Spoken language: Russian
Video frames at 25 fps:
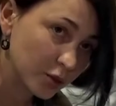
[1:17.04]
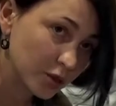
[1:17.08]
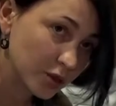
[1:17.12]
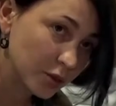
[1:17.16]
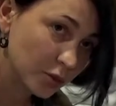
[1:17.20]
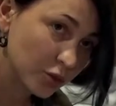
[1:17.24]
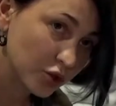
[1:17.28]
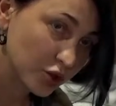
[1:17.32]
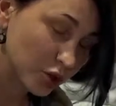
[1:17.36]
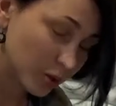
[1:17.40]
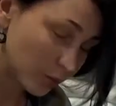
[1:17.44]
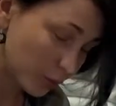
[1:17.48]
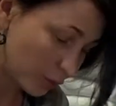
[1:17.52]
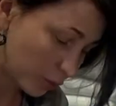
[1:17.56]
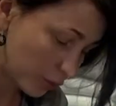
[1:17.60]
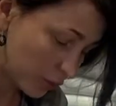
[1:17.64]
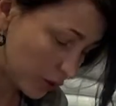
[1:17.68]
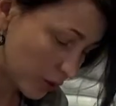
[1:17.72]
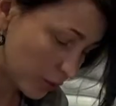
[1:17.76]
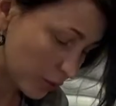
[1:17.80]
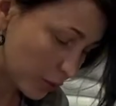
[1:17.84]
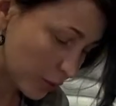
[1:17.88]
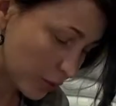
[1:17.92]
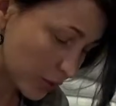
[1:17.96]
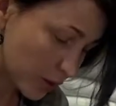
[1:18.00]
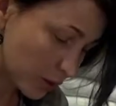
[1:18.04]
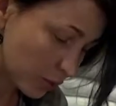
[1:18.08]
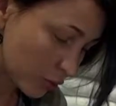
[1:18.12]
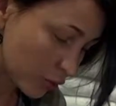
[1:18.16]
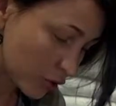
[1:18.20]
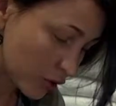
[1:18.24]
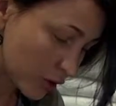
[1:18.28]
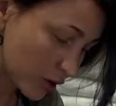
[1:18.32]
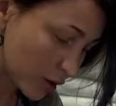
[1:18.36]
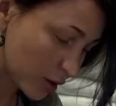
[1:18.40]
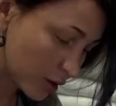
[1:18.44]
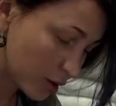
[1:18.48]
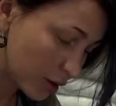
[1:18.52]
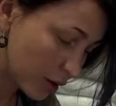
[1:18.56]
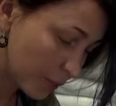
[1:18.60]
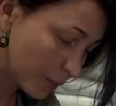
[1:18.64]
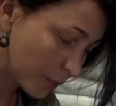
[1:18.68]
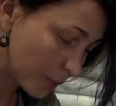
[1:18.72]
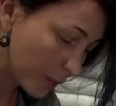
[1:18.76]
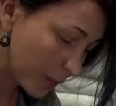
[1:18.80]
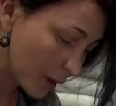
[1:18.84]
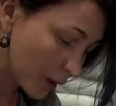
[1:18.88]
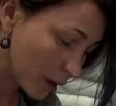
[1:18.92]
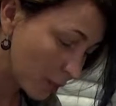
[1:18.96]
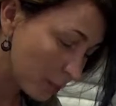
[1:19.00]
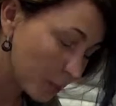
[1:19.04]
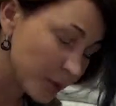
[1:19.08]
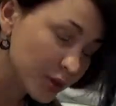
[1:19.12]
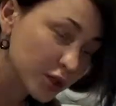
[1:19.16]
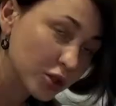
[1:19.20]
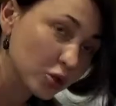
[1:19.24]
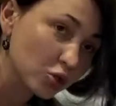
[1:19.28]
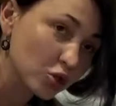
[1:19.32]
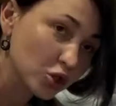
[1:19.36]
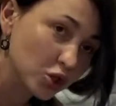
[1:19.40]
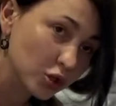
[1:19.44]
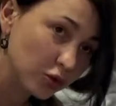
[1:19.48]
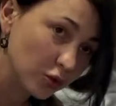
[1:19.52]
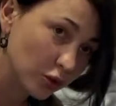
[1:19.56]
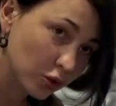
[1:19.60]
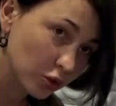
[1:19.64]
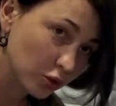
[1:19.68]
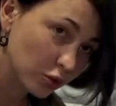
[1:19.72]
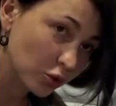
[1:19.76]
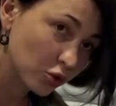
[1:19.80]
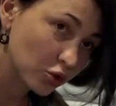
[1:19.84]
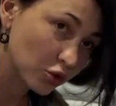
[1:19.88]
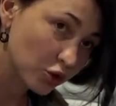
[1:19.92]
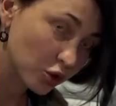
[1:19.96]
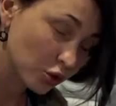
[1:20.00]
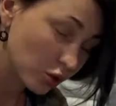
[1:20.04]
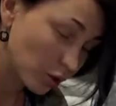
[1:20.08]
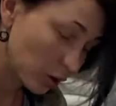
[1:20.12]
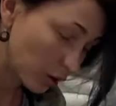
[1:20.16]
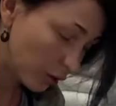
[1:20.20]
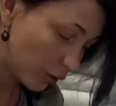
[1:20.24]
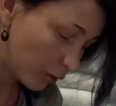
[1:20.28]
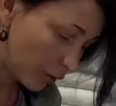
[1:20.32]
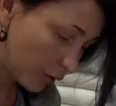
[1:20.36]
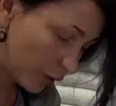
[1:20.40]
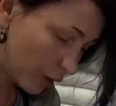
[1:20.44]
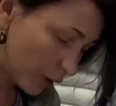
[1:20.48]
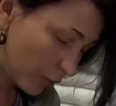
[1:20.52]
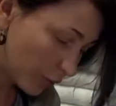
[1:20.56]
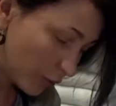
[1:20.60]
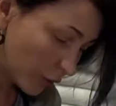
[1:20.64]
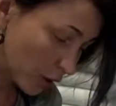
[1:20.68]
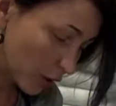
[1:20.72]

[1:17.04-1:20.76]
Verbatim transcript: этими шампунями, потому что они подсушивают кожу головы.